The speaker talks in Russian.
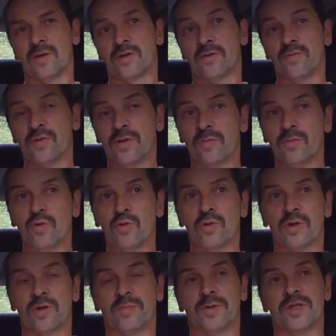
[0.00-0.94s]
Сегодня
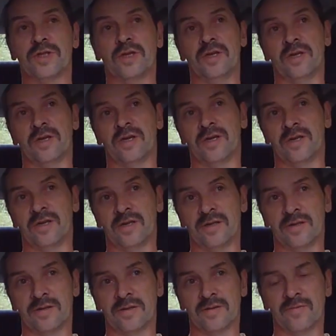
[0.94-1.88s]
многие пошли
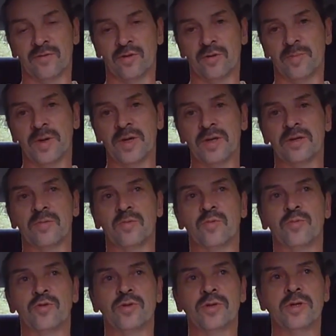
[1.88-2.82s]
вот по этому
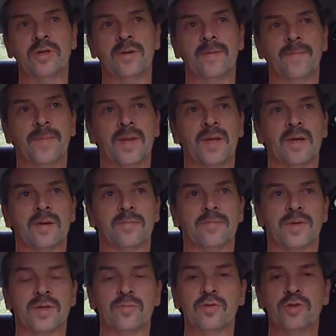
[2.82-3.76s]
пути,
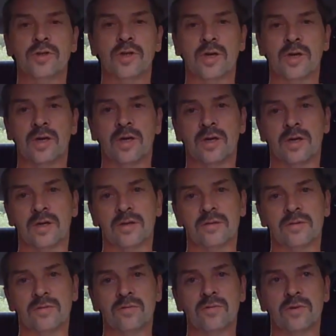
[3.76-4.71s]
потому что
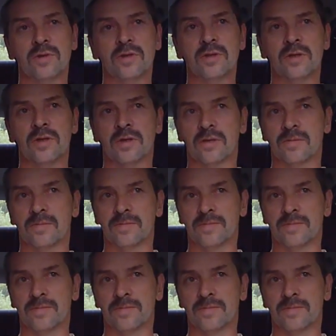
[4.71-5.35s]
ну, это